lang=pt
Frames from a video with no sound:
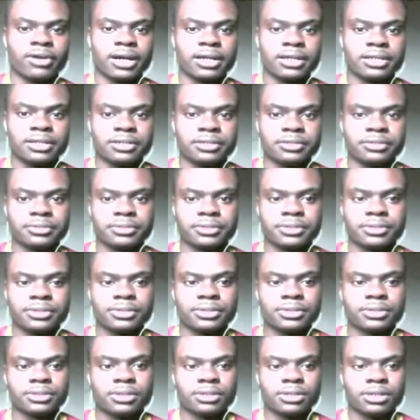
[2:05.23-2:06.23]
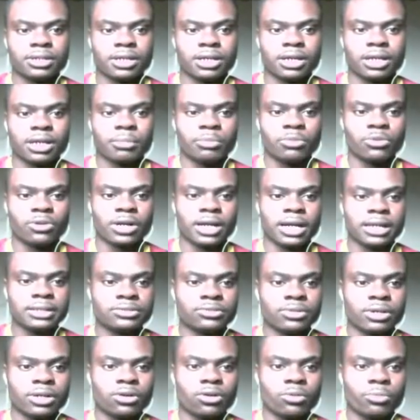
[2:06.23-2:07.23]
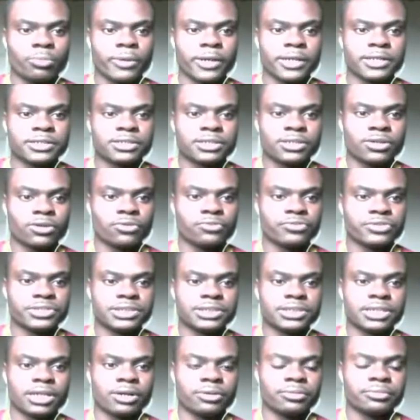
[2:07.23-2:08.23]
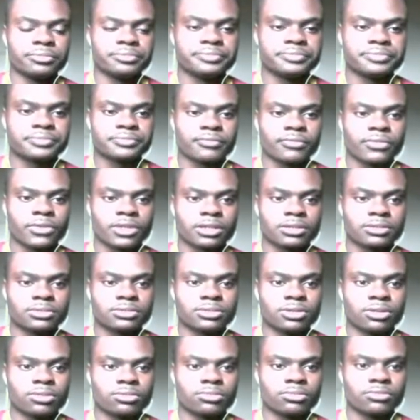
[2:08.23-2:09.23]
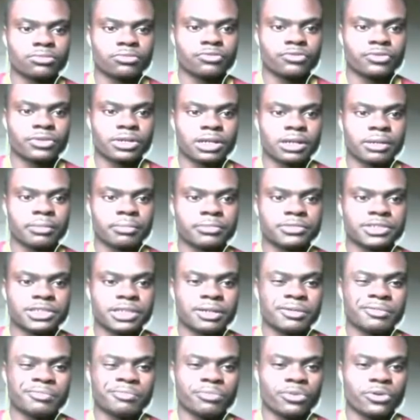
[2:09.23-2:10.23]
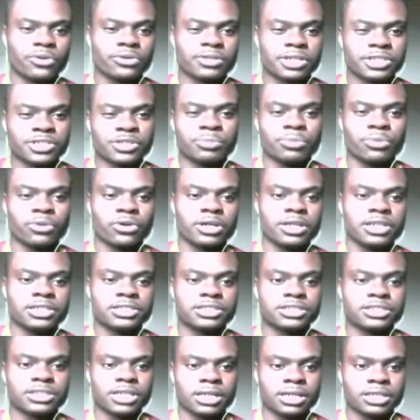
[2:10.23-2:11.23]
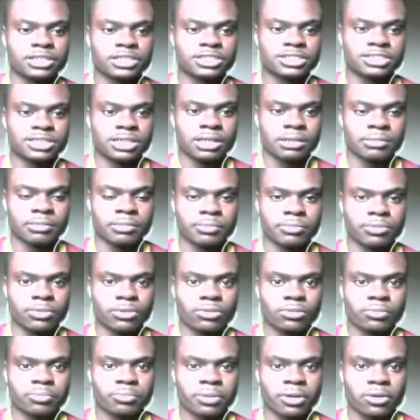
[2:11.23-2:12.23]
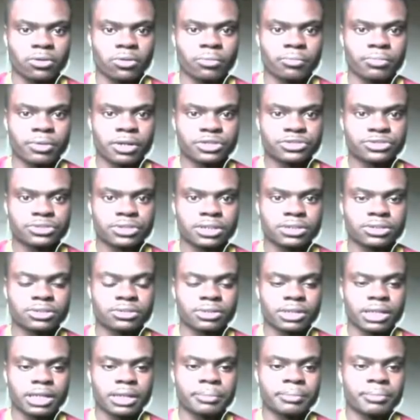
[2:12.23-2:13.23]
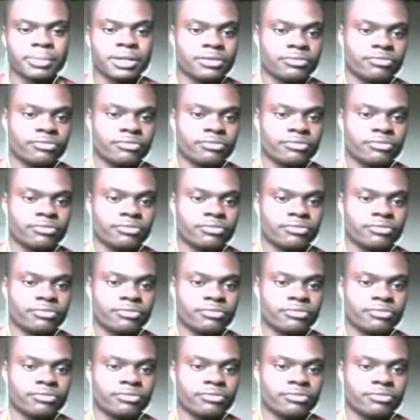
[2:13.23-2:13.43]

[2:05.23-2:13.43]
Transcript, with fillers: vale, né? É bugado, não é o preço oficial. Então fica já um pouco, deixa um pouco a desejar, né? Já desanima um pouco para comprar jogador, que é